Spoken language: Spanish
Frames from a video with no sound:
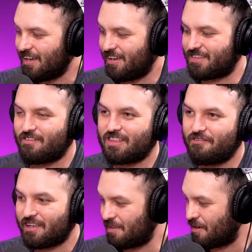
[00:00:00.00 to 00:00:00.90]
Esta vez
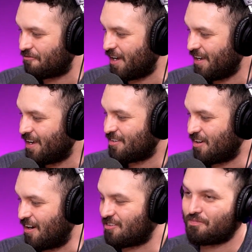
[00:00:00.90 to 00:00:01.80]
la víctima fue
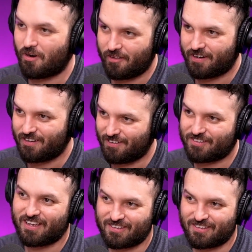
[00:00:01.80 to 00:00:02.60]
Charles Brother, o sea,